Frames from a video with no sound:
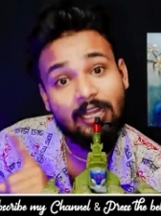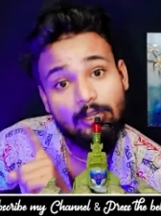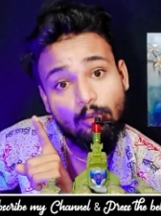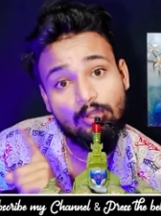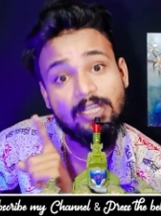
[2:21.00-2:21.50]

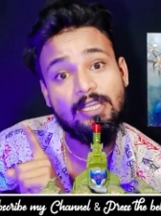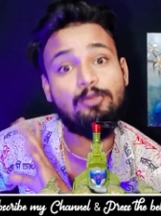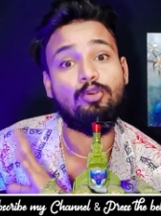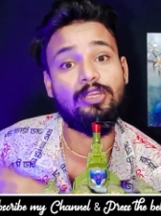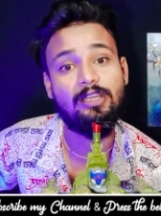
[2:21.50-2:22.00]
वायरल होगी ही
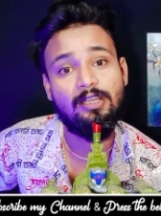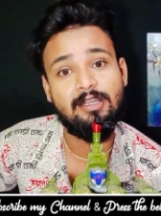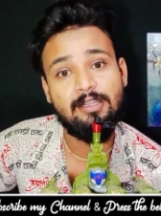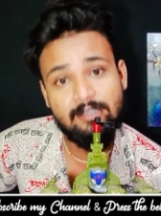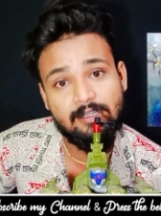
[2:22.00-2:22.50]

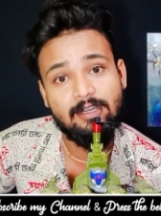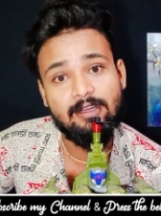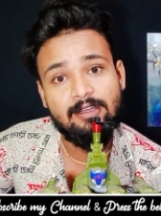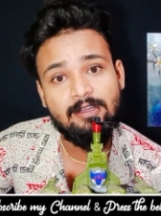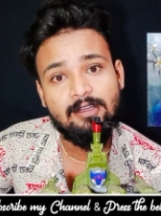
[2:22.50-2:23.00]
होगी ठीक
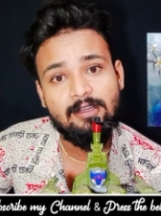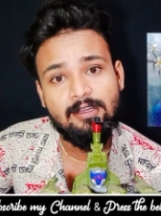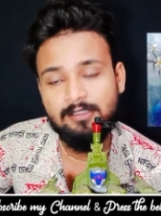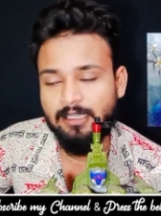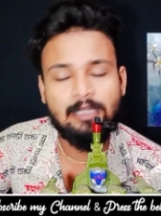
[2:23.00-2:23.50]
है
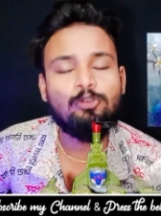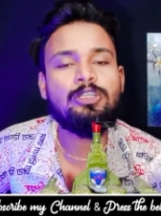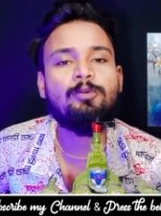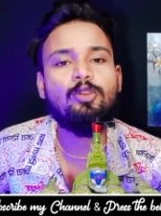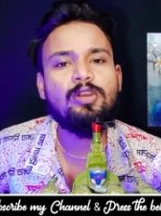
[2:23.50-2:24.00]
ज़्यादा
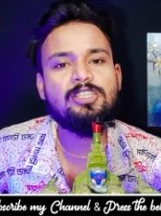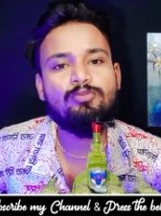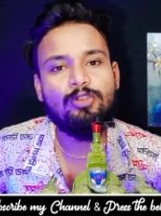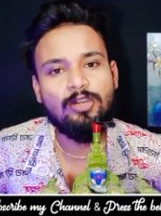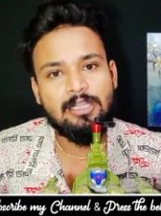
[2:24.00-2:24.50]
कुछ नहीं बोलूँगा
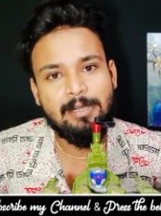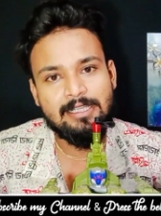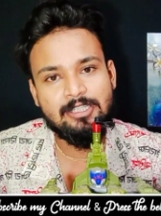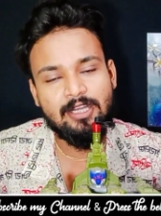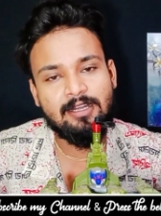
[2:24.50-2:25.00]
इस वीडियो को दबा
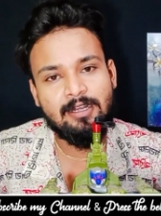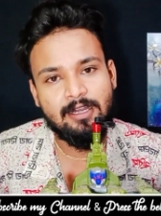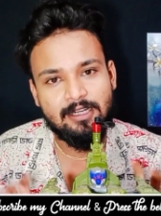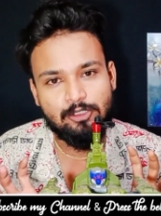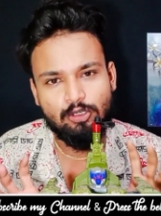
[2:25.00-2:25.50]
के शेयर करना
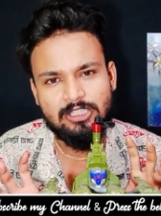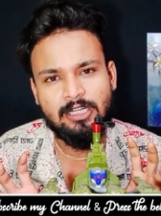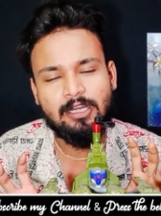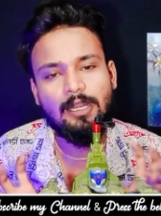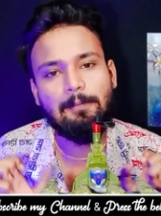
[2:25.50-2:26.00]
अगर ये छोटी
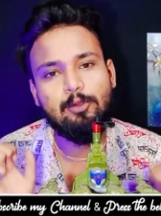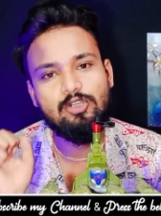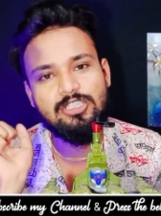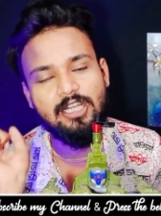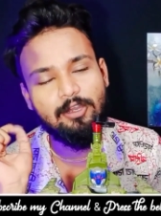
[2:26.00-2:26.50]
जानकारी आप लोग
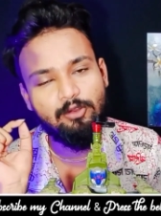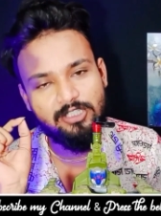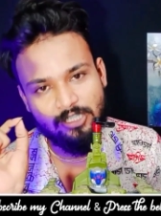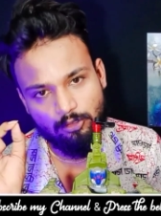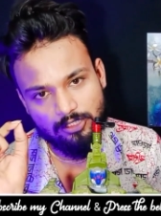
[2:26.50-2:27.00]
को अच्छी लगी
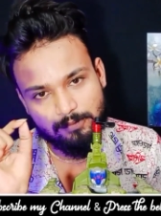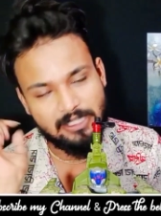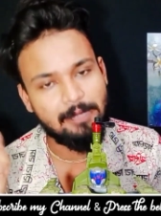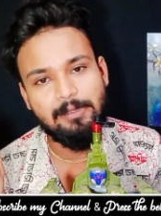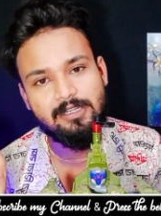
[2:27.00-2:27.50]
होगी चैनल को
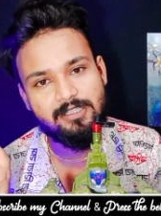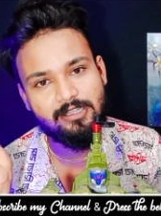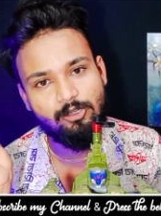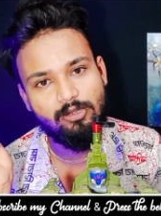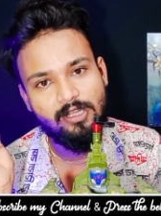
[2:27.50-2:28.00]
सब्सक्राइब भी कर
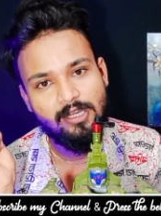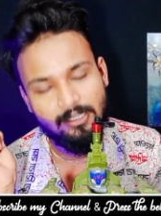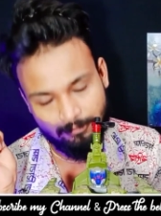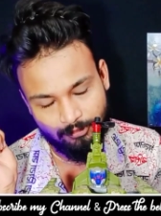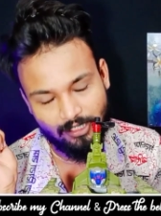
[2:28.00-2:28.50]
सकते हो
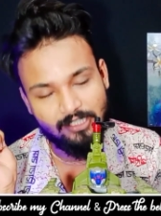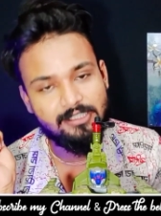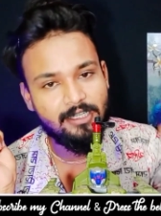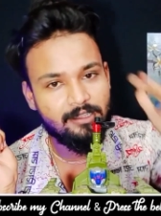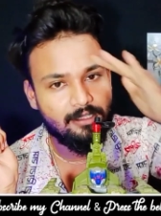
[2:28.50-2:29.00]
तब तक के
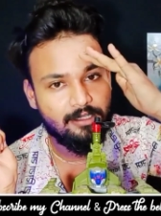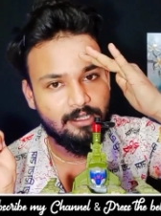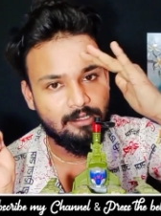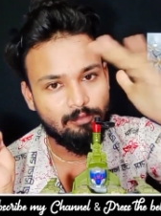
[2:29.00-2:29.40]
जय हिंद